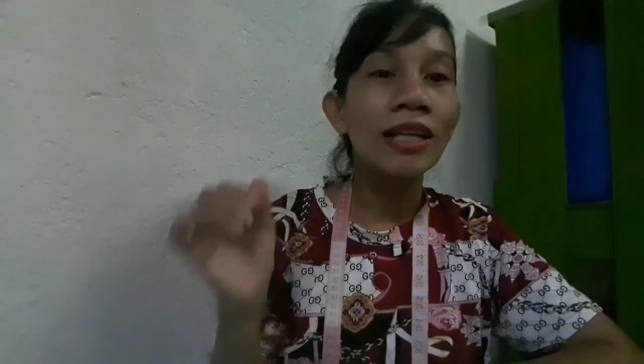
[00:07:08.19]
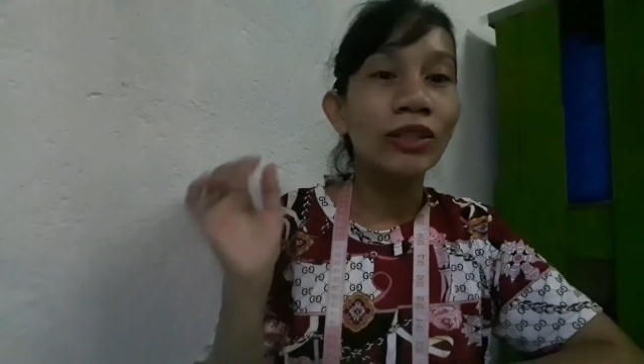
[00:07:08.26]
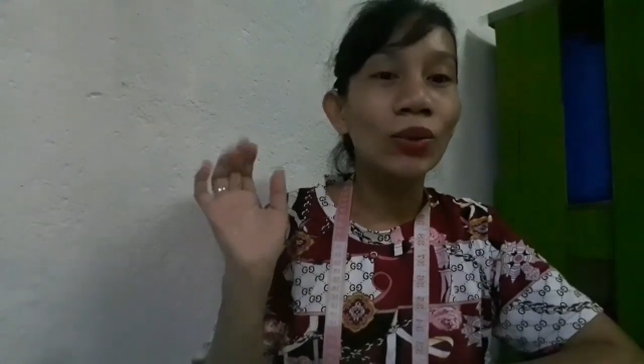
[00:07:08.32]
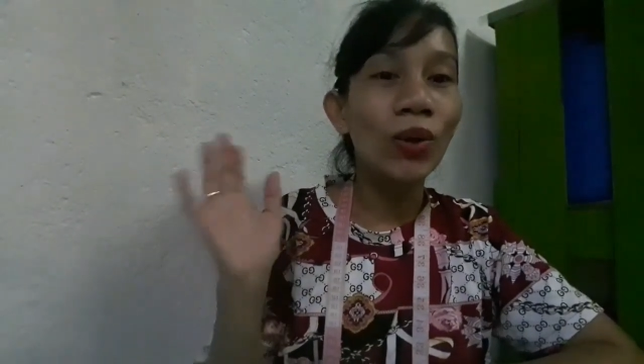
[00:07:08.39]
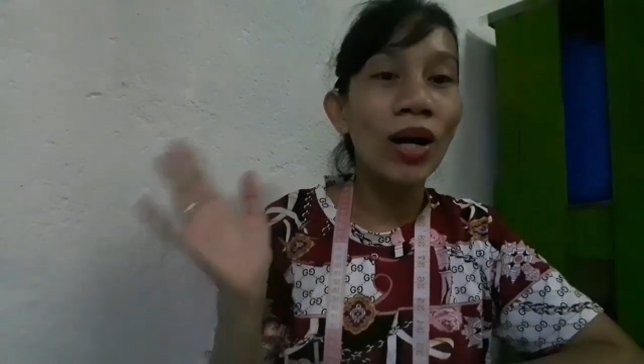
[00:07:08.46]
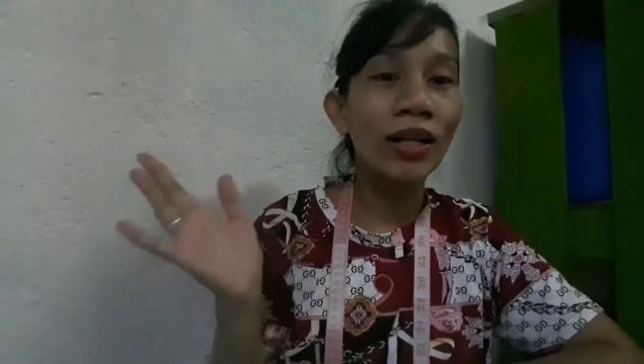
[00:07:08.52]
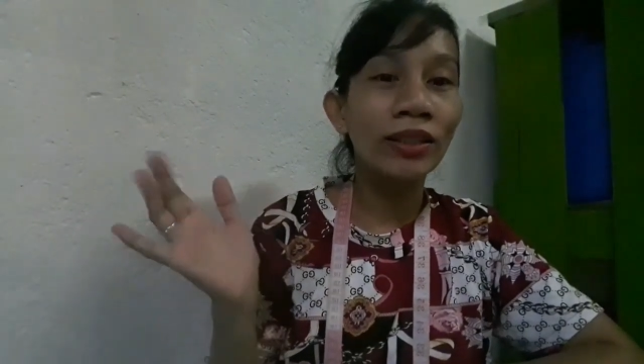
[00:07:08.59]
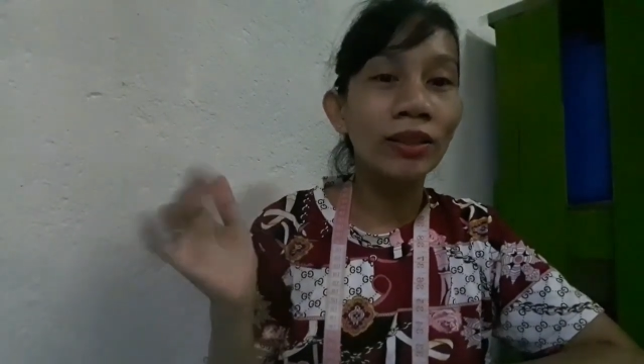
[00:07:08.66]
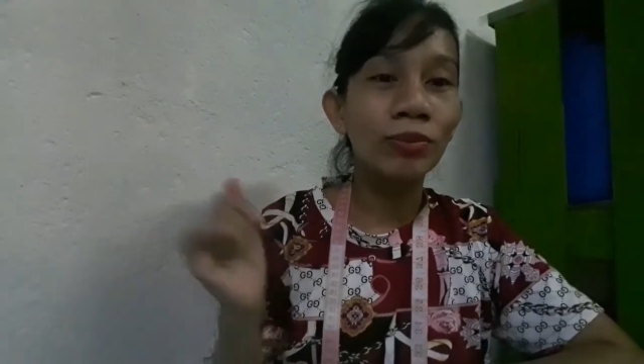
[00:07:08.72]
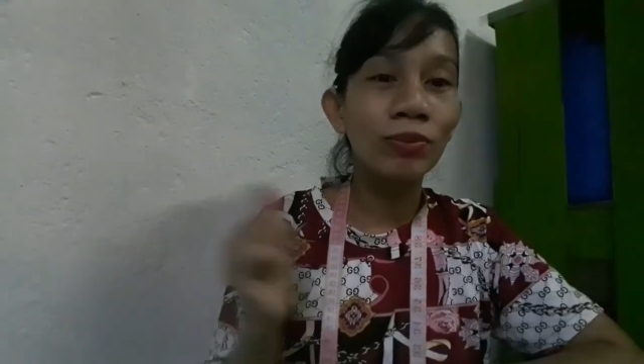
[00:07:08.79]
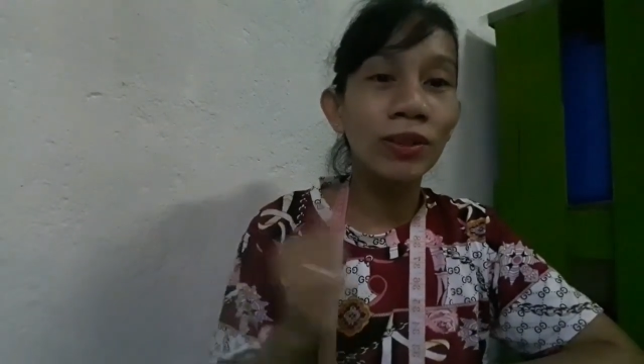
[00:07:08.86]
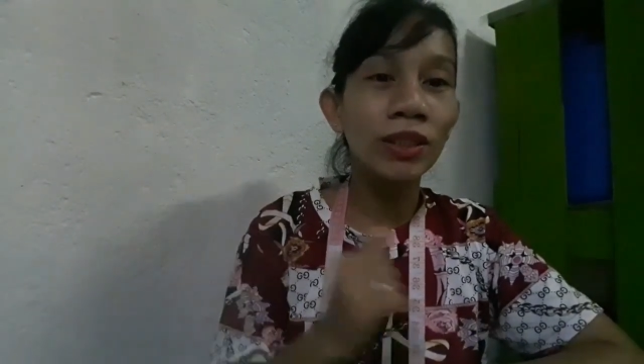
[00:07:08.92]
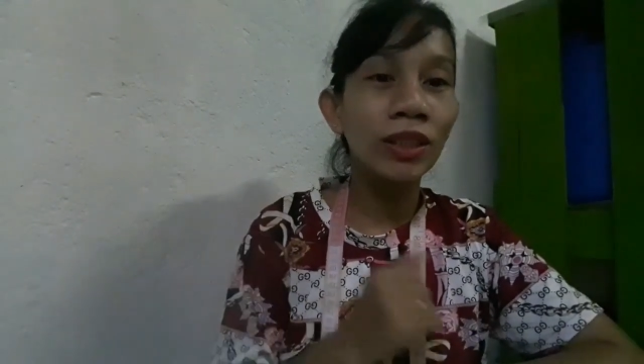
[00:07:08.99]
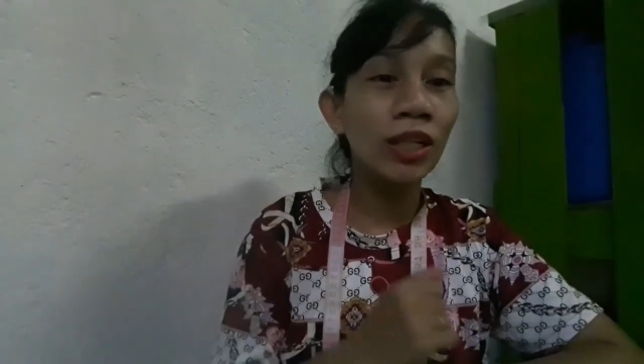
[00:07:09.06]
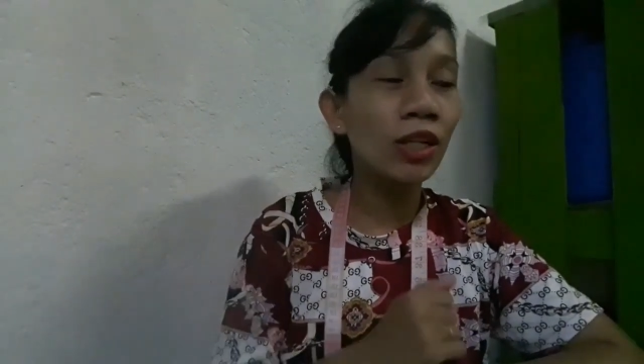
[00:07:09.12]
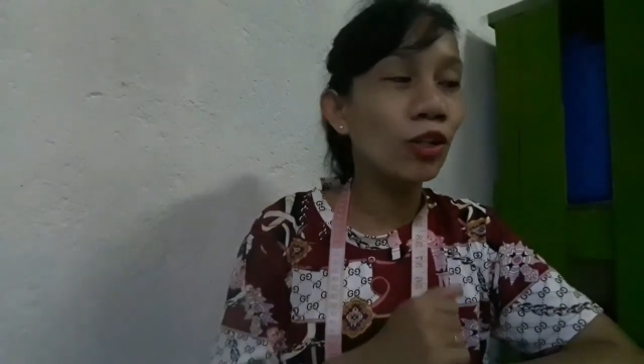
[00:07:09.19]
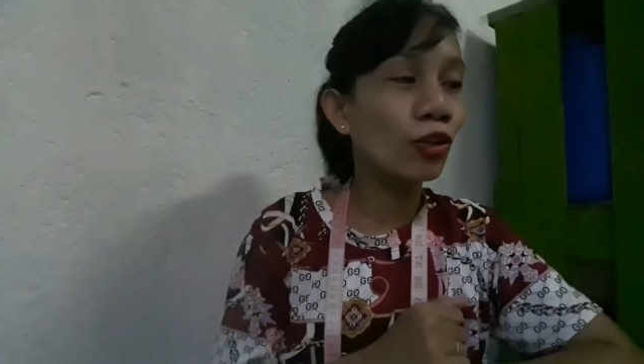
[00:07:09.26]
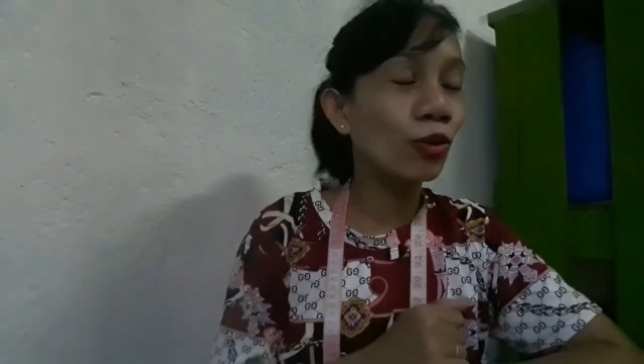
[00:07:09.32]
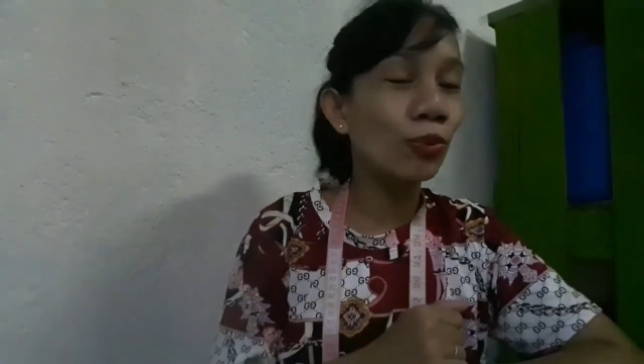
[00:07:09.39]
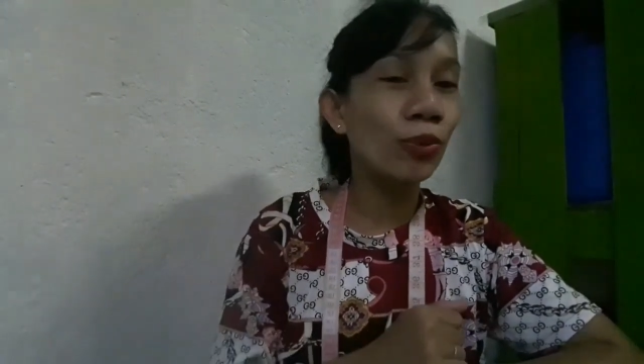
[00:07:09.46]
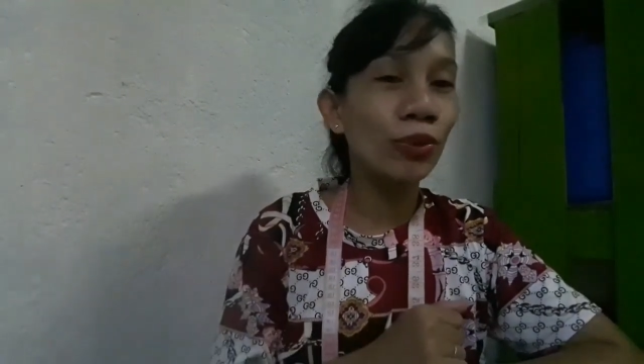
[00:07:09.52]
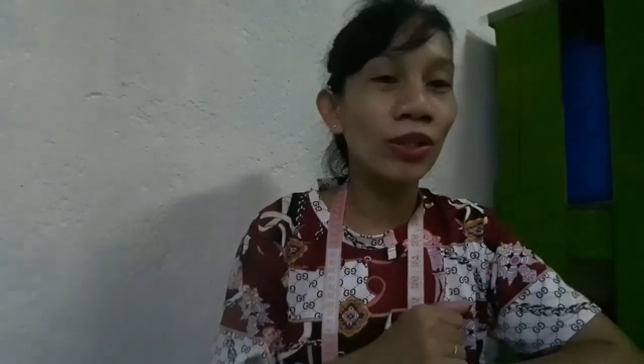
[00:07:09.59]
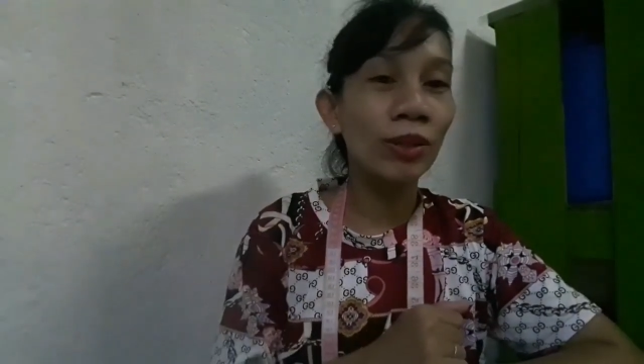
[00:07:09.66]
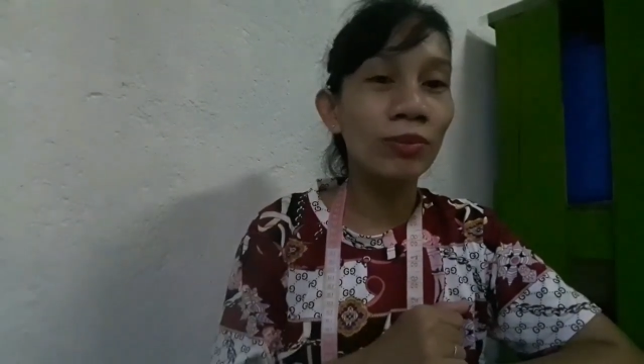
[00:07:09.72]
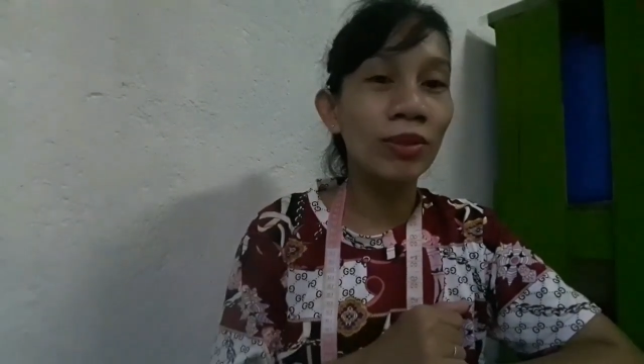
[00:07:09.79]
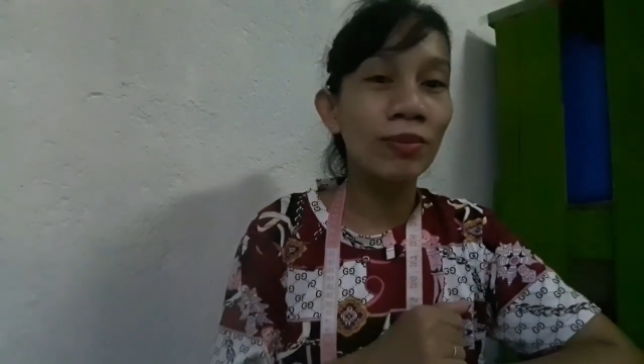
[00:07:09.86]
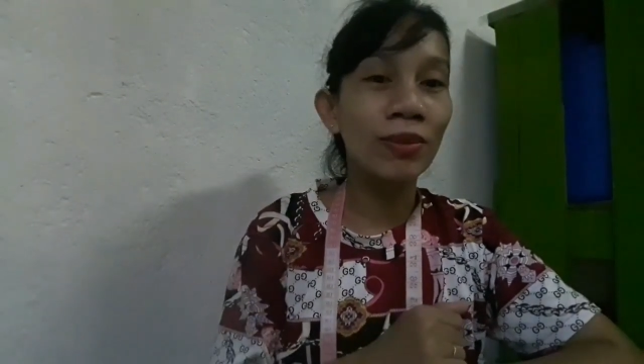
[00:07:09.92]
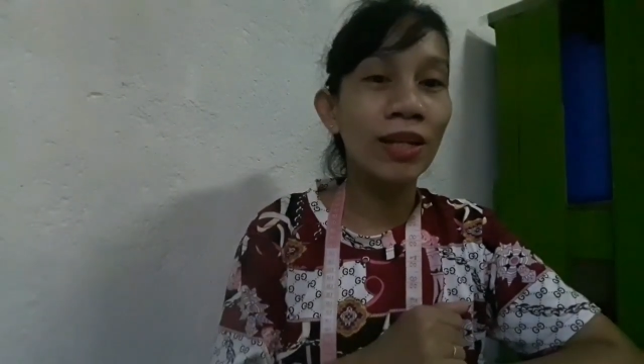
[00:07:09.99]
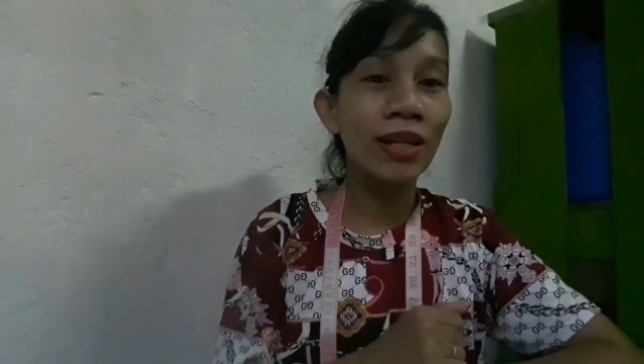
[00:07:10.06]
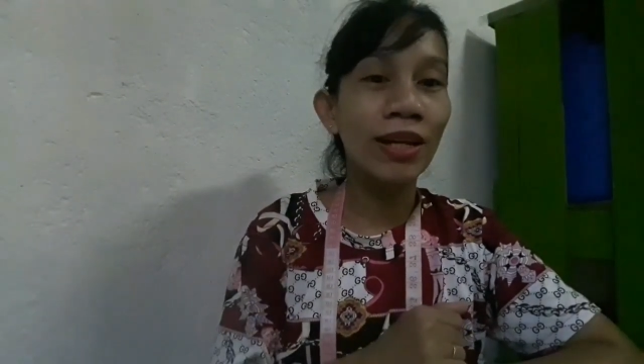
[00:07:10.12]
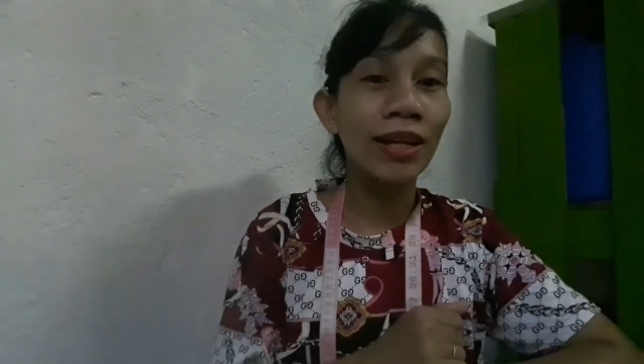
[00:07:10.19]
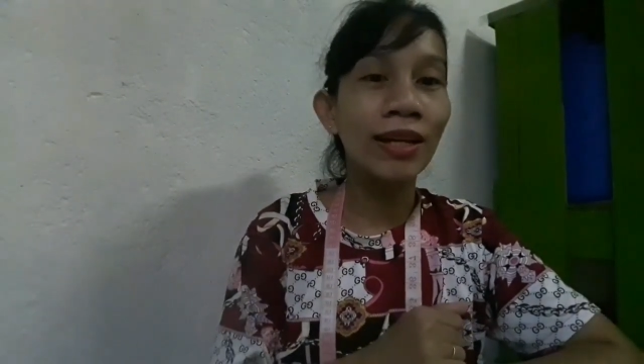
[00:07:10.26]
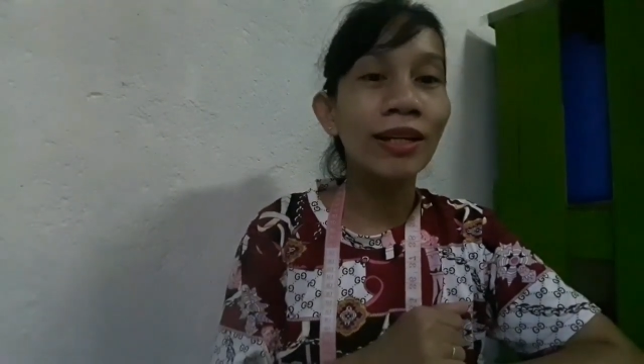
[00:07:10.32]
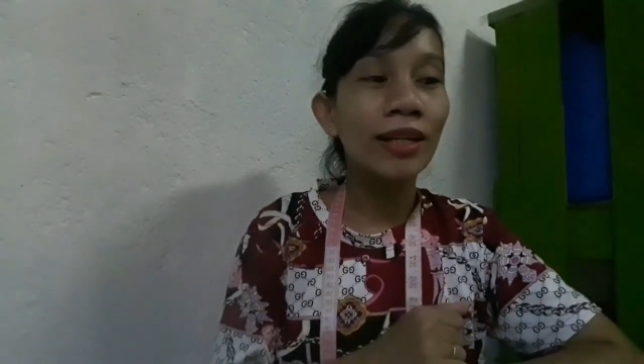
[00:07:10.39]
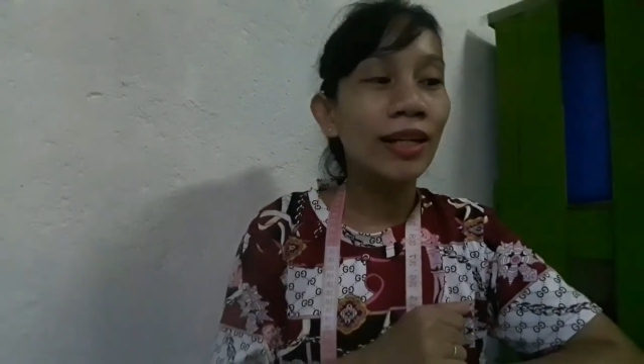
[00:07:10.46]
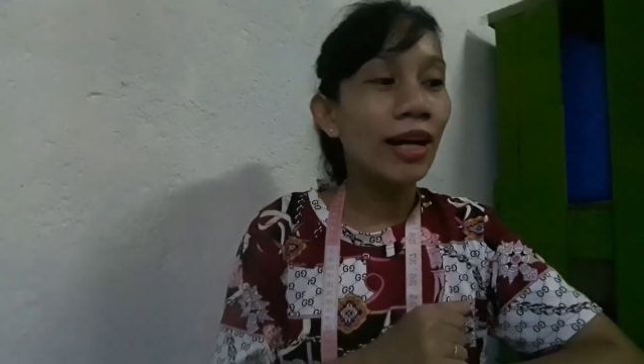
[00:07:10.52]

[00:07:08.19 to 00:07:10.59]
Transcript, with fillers: 200 per kilo ko po nabibili.